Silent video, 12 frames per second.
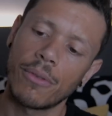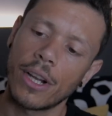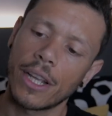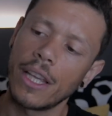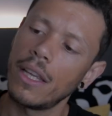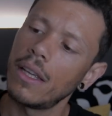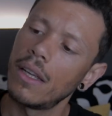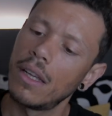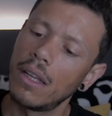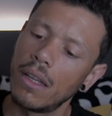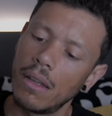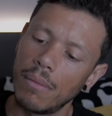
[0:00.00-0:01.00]
por aquí
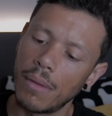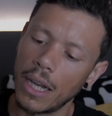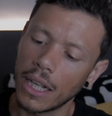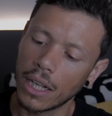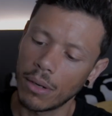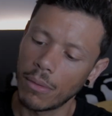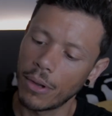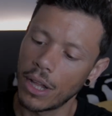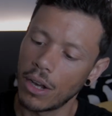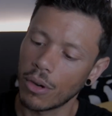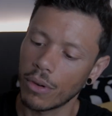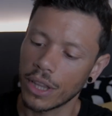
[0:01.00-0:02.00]
¿vale? Que no me había
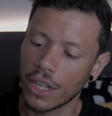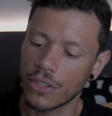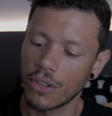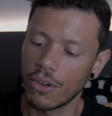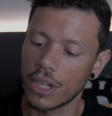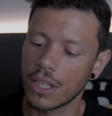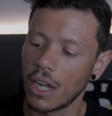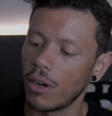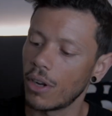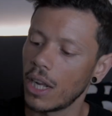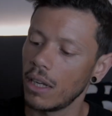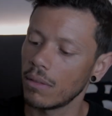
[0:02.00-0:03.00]
dado cuenta sino hasta
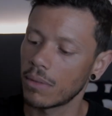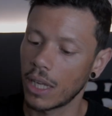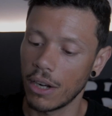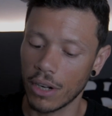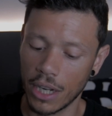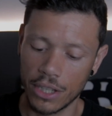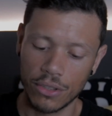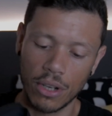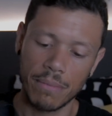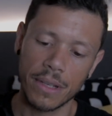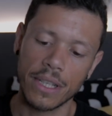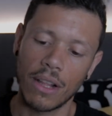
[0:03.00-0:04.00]
ahora. Creo que esto ha
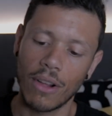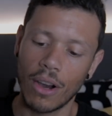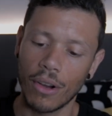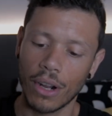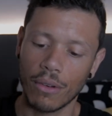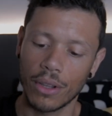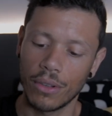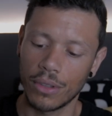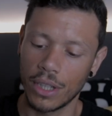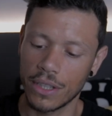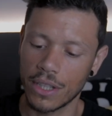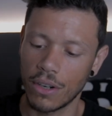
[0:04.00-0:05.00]
empezado ahora cuando
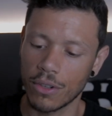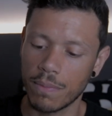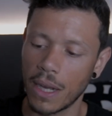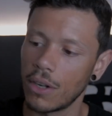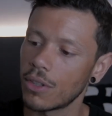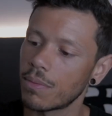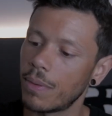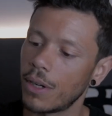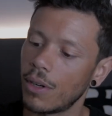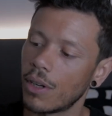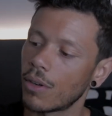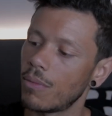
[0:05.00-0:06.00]
utilicé los palos,
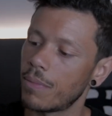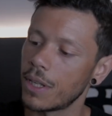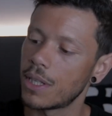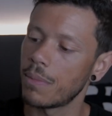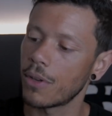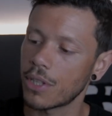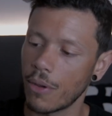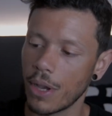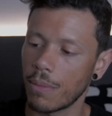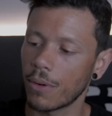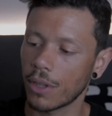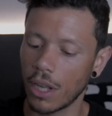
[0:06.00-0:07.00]
pero en un principio se
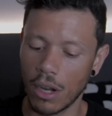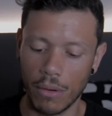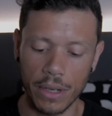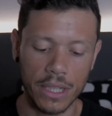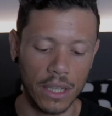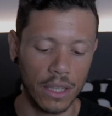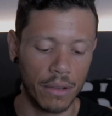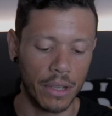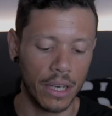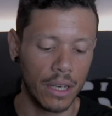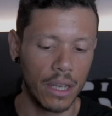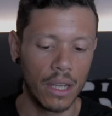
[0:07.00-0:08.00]
había portado bastante
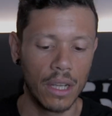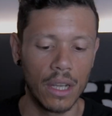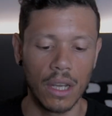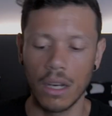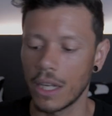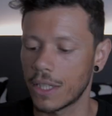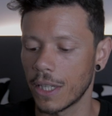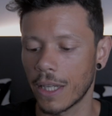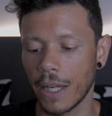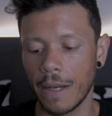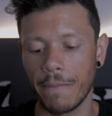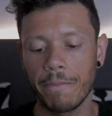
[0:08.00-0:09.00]
bien. Así
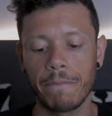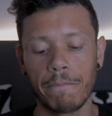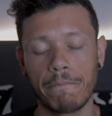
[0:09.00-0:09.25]
que...